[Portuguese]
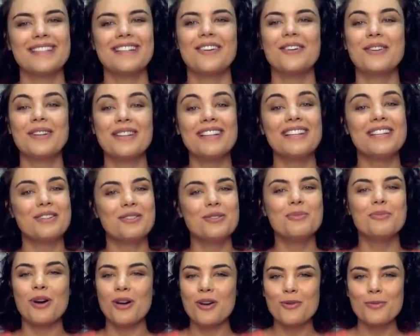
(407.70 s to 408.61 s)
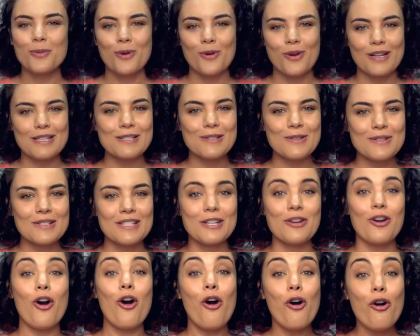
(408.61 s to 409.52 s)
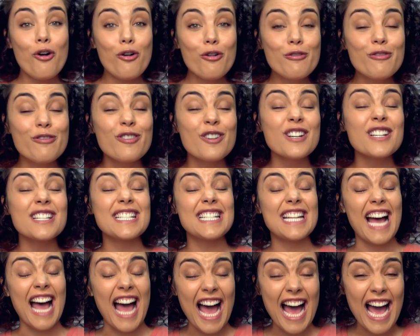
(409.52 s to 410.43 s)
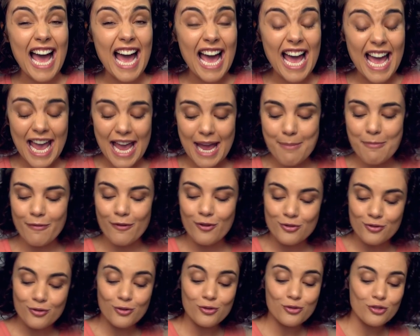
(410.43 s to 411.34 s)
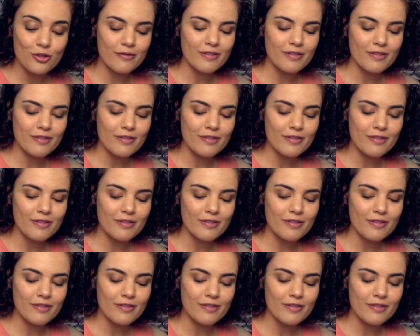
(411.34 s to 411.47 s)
Orlando, mora no meu coraçãozinho. Overtime, foi um jogo de